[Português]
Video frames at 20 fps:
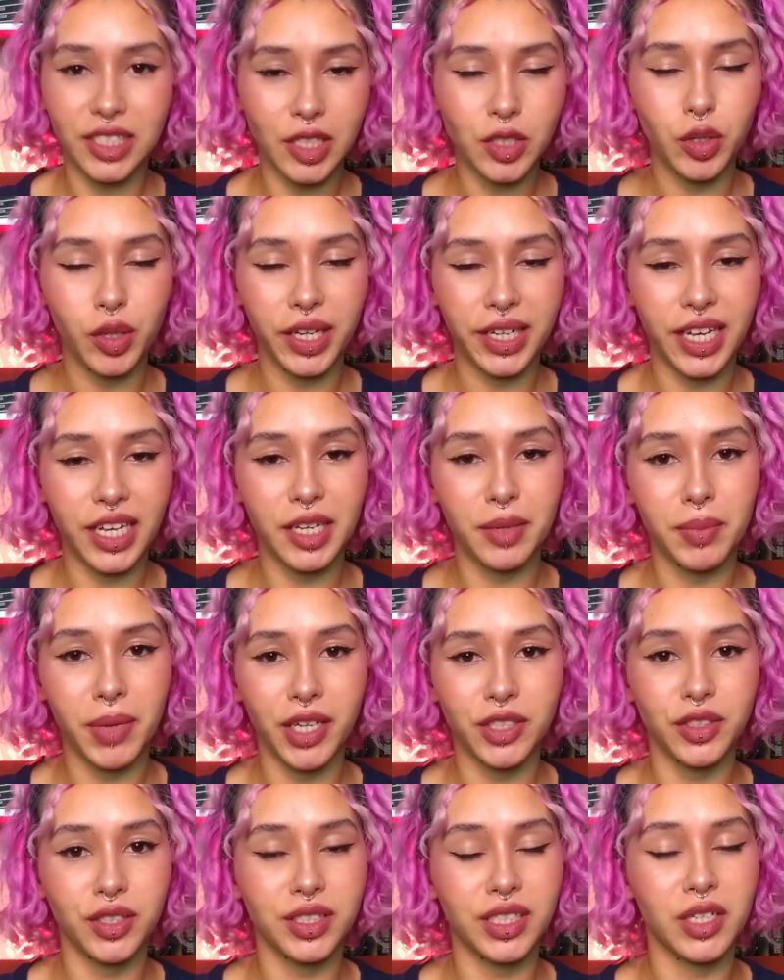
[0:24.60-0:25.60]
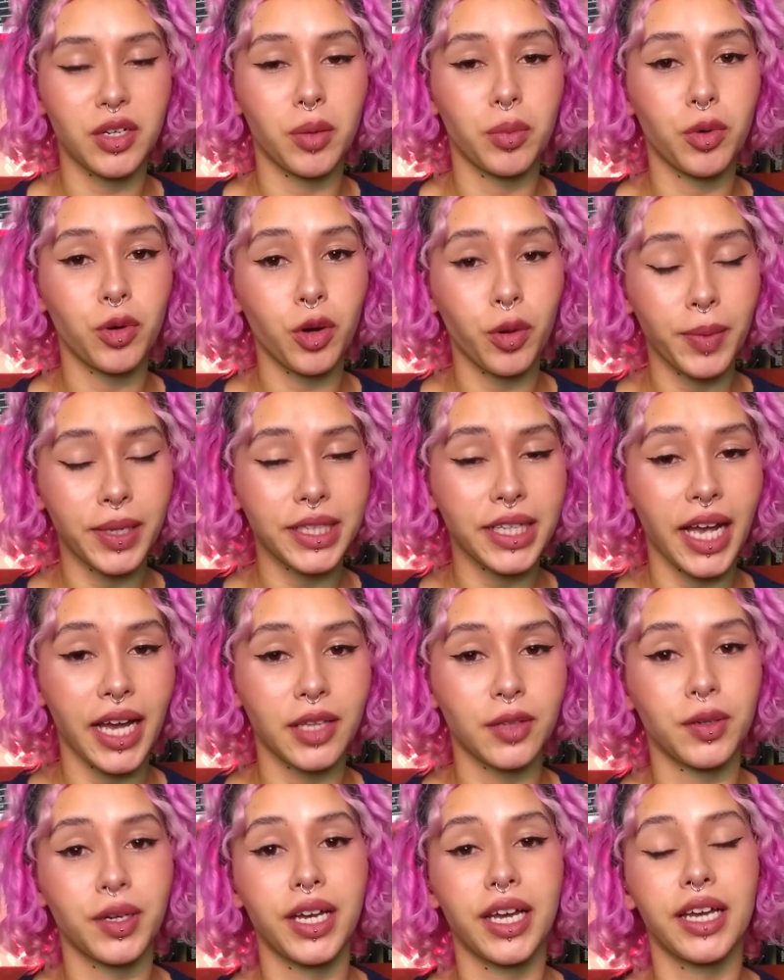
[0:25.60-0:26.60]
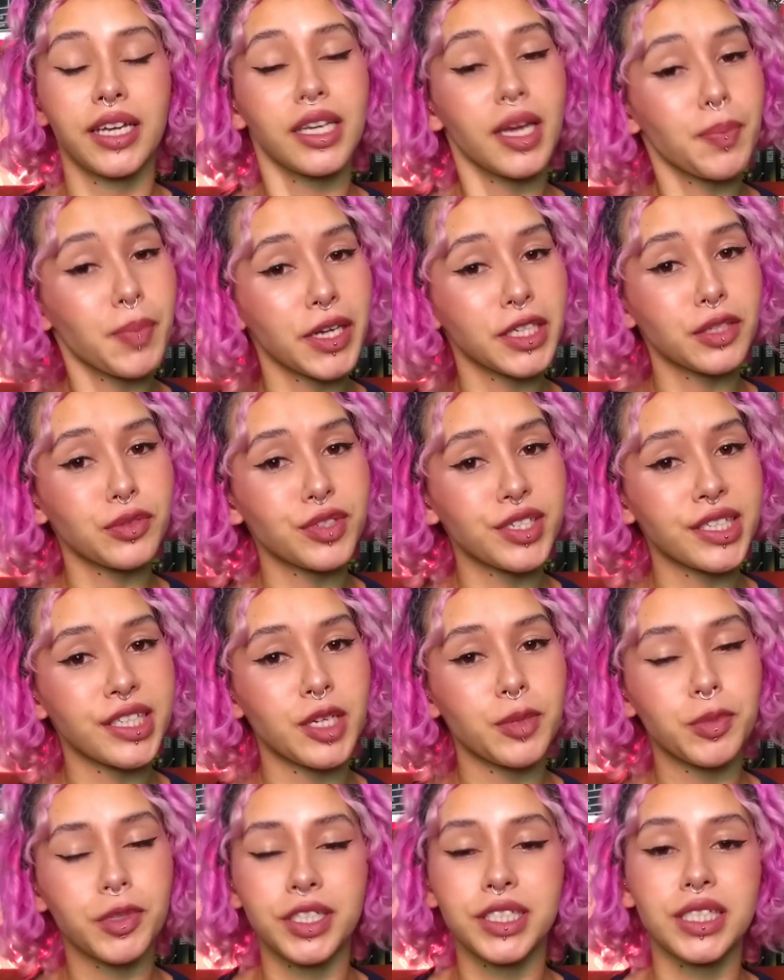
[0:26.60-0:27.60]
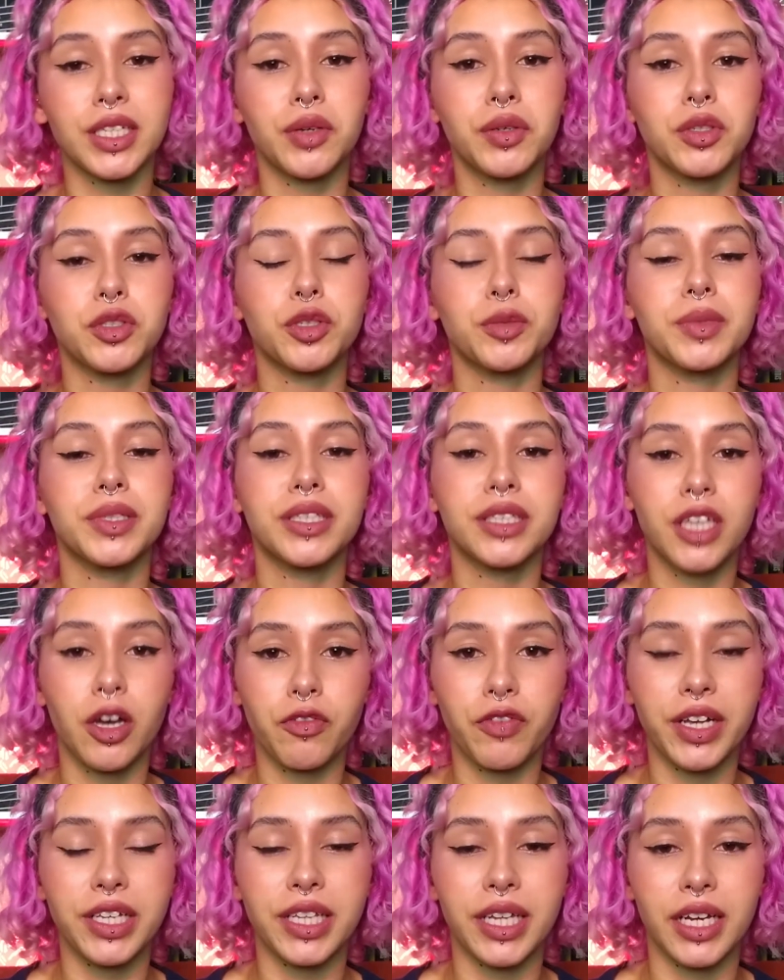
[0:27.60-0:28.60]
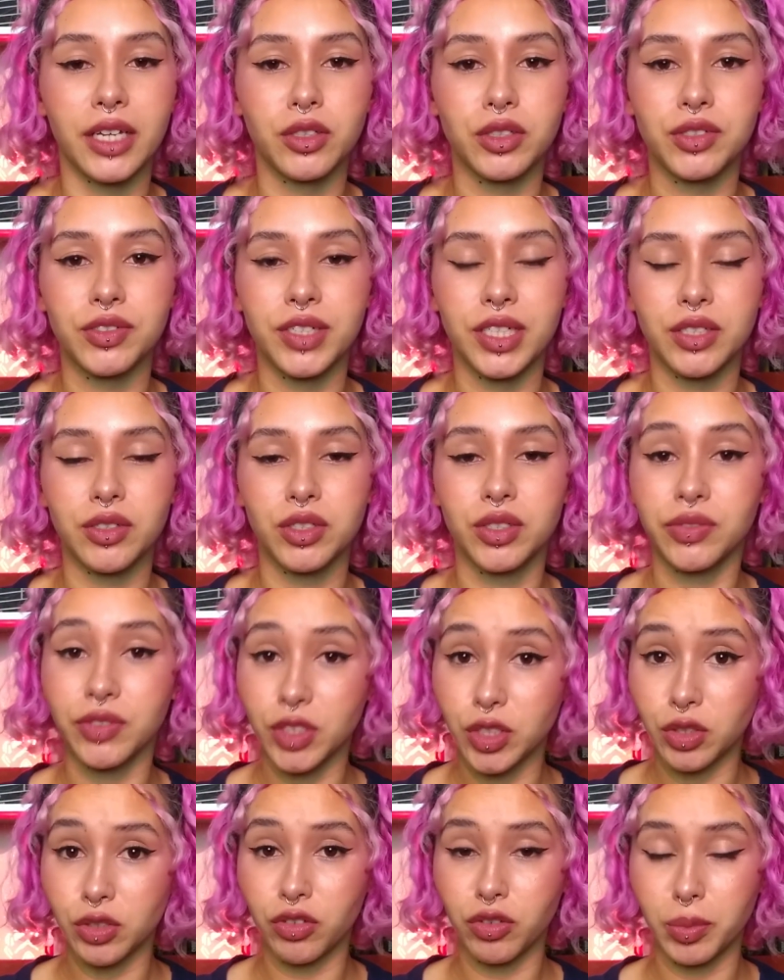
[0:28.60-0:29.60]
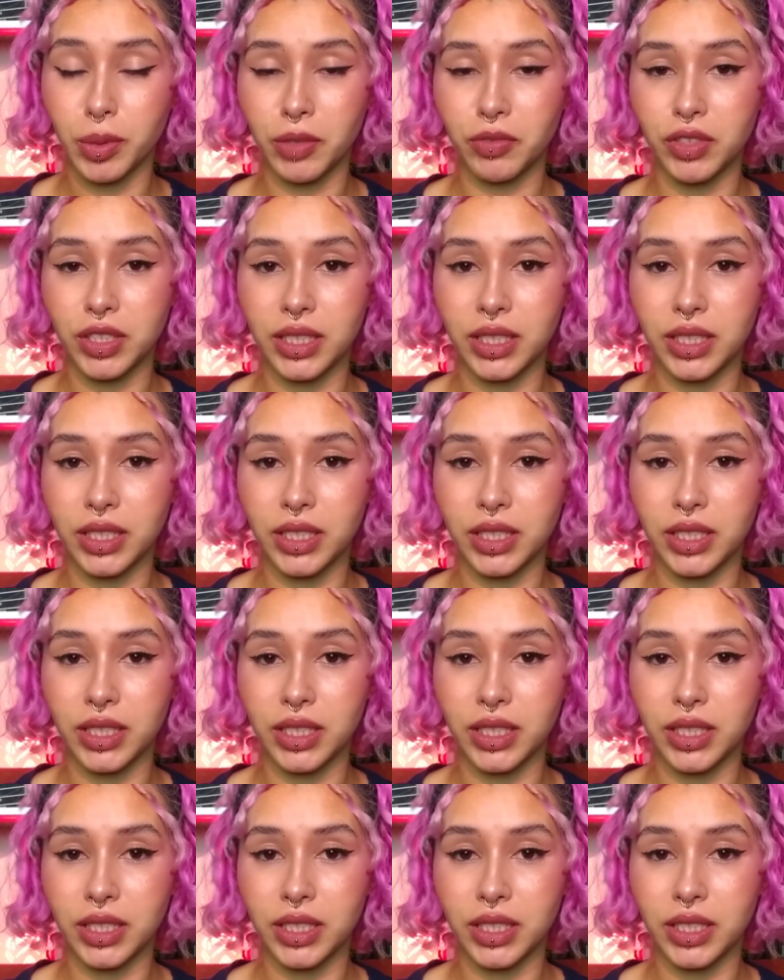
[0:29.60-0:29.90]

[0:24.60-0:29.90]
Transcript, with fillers: deixar seu like aqui embaixo, assim como um comentário, e aperta no sininho, porque senão o YouTube não vai entregar notificação de vídeo novo para